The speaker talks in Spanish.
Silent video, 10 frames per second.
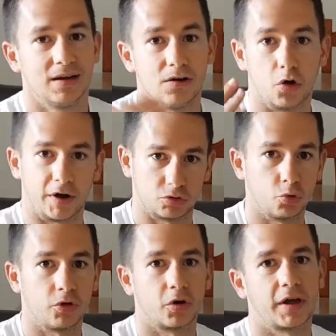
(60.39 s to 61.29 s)
los
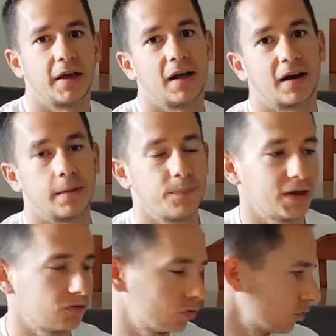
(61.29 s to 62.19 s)
estudios que hay al
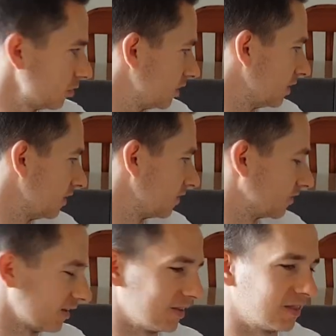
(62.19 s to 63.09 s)
respecto y
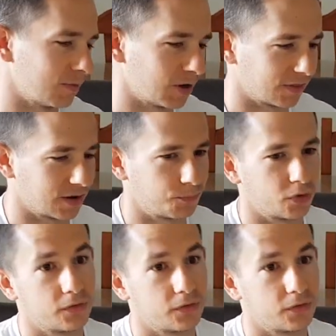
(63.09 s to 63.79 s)
si de verdad puede